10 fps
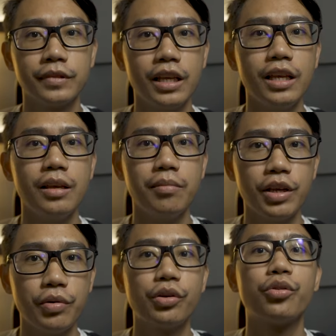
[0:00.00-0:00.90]
ที่
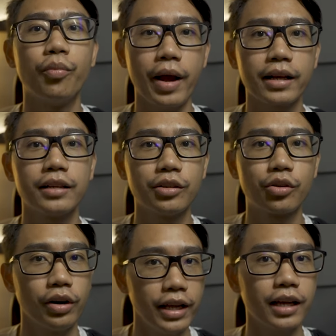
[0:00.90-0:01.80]
มี View to Max
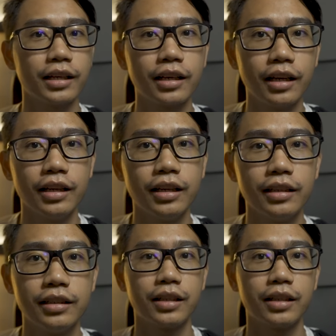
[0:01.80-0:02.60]
ตัวเนี้ยก็เลย